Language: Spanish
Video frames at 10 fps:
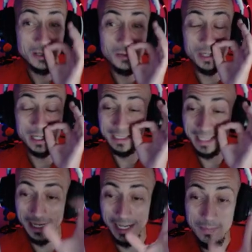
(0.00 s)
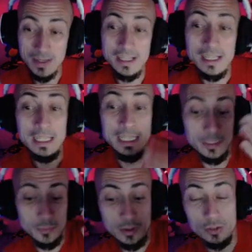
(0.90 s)
Una carta crema y que,
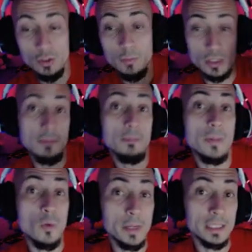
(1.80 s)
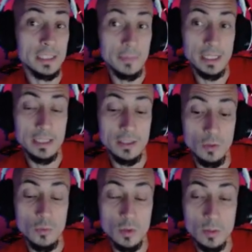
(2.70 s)
por cierto, pues en Pauper también ha sido
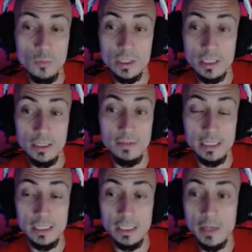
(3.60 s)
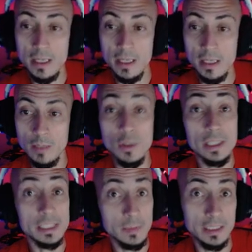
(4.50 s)
muy, muy significativa y, muy
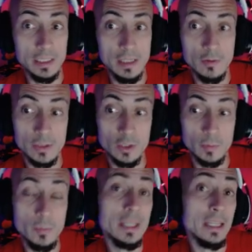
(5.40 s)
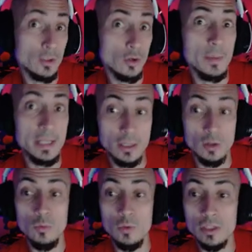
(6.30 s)
determinante en el formato Pauper de solamente
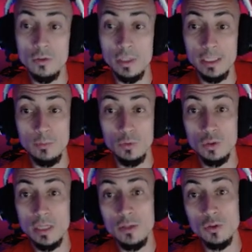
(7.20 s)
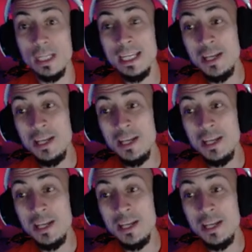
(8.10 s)
comunes, Durante muchos años.